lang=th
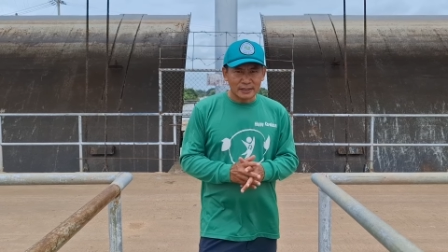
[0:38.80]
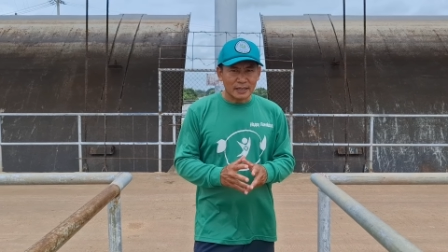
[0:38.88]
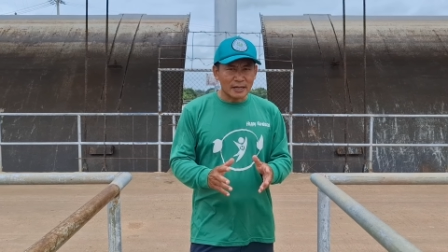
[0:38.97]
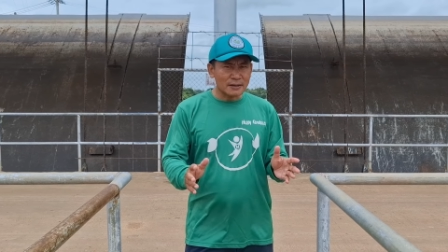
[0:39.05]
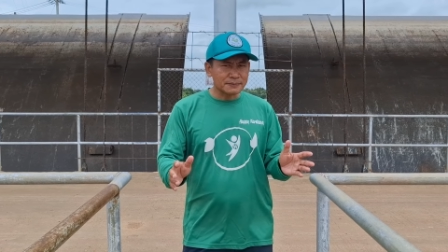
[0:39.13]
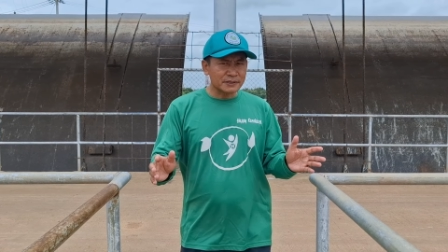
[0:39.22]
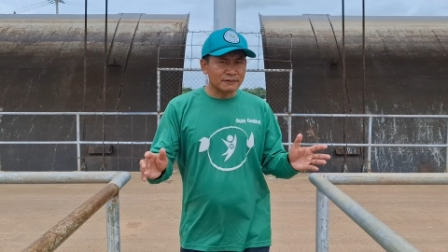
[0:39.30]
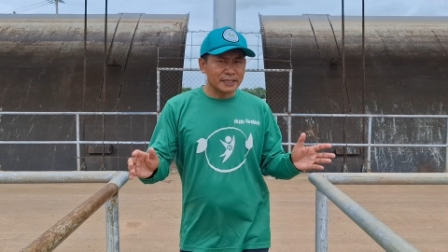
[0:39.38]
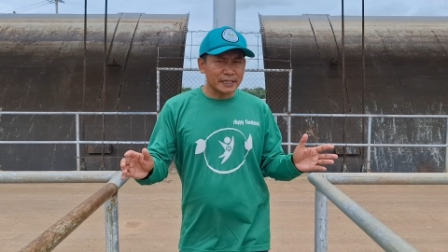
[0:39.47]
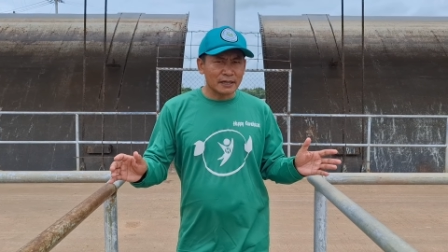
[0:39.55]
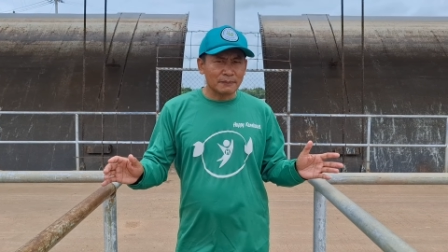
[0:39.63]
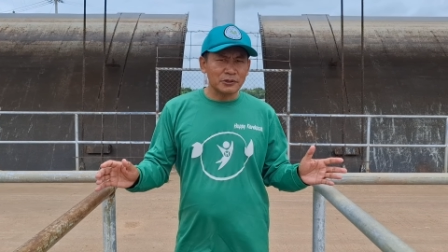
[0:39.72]
ครับสวั
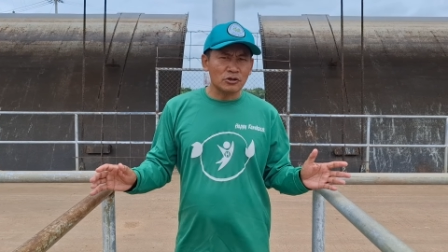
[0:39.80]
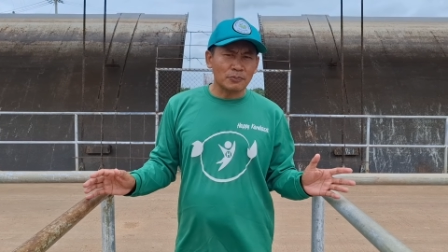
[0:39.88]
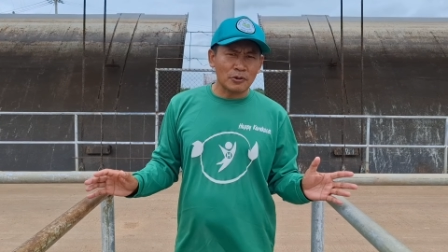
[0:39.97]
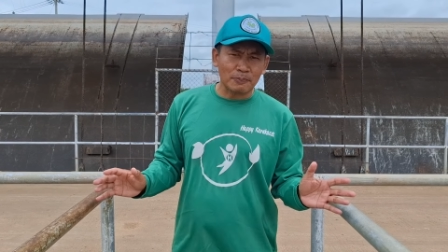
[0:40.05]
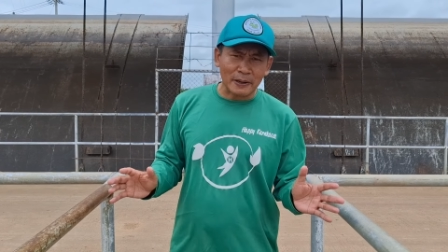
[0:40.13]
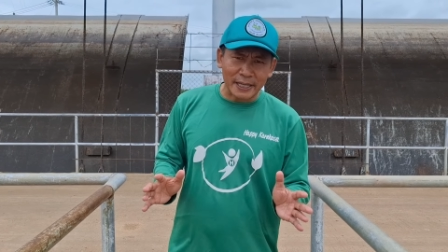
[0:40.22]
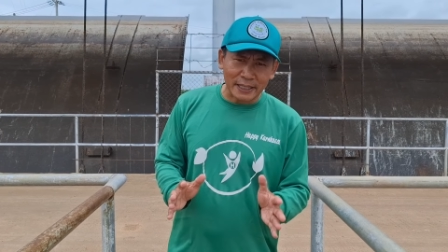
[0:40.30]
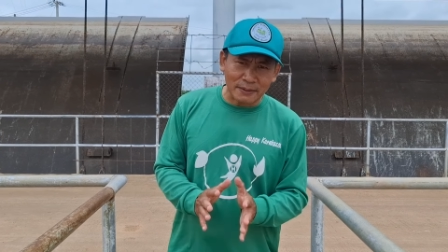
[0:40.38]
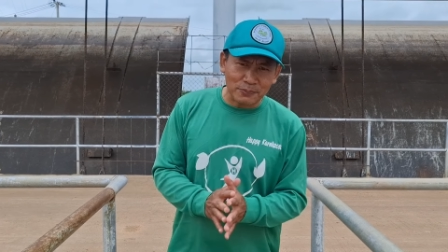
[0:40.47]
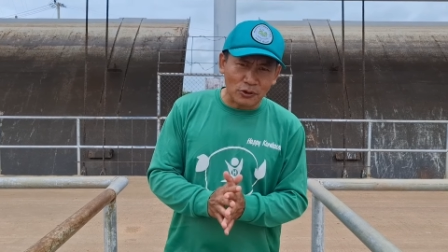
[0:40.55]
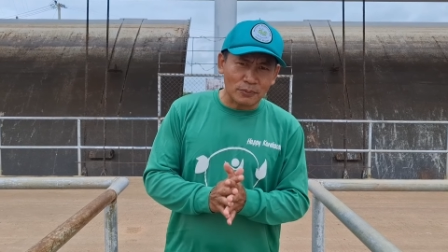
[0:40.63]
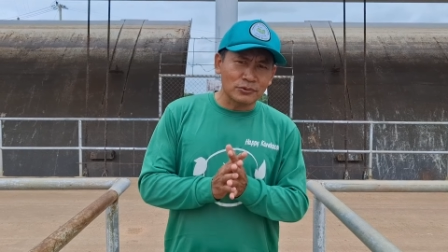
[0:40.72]
สดีครับพี่น้องปองไปายค
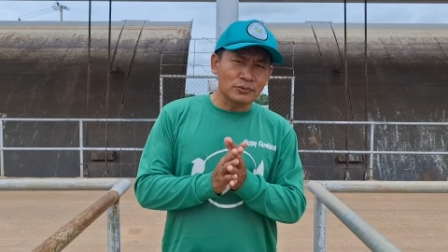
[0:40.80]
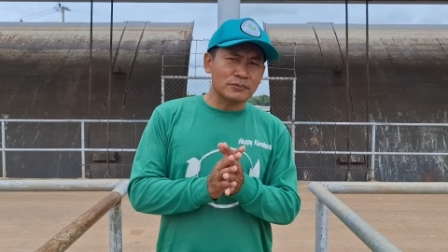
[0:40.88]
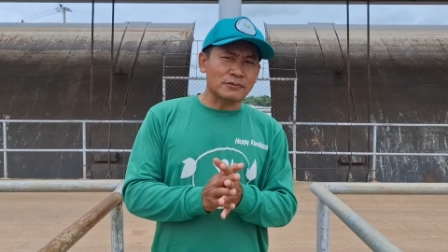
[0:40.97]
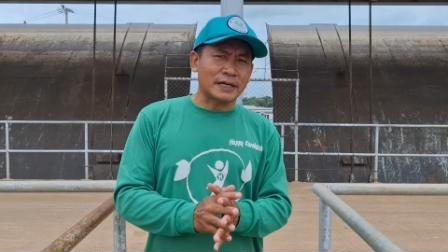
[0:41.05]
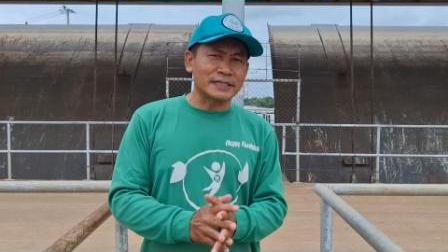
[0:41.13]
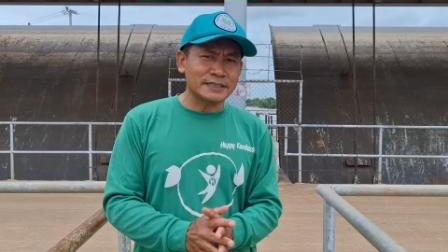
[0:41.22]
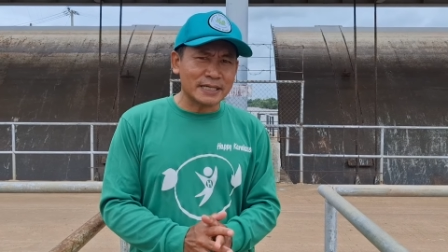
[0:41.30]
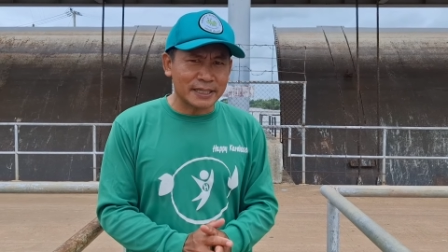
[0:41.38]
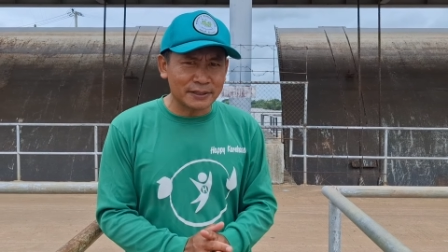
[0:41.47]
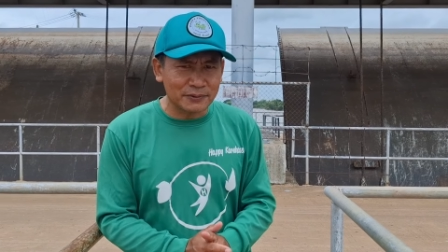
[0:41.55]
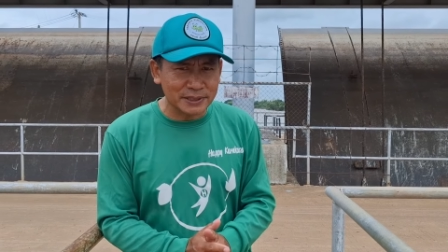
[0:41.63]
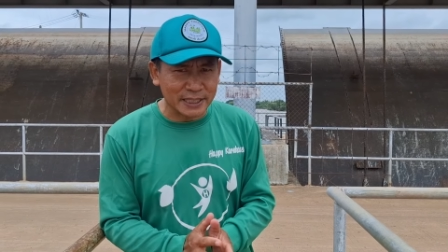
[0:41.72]
รับผมนุ่มขวัญชั
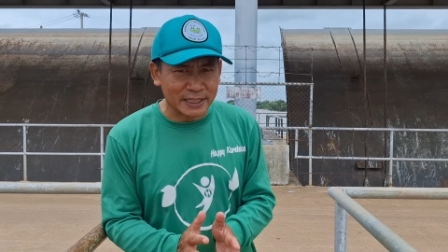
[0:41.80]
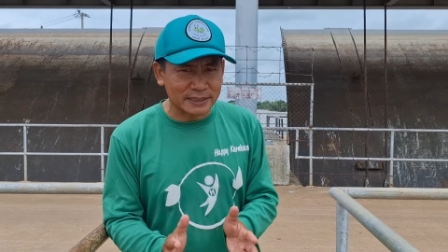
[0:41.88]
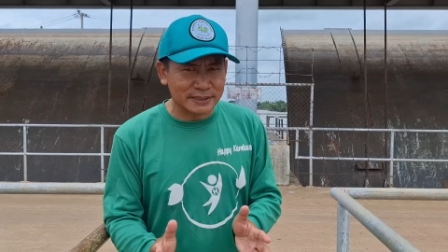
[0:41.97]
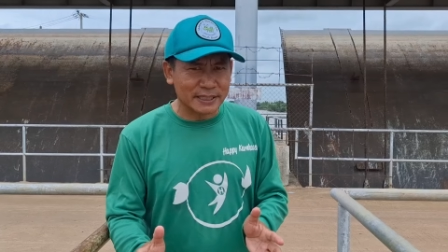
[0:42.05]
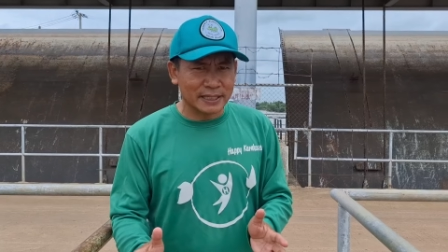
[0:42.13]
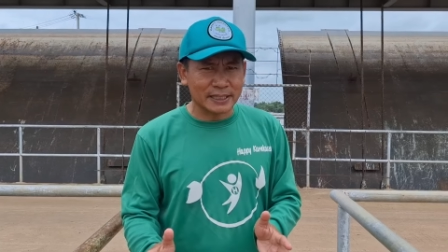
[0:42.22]
ยหัวใจเกษ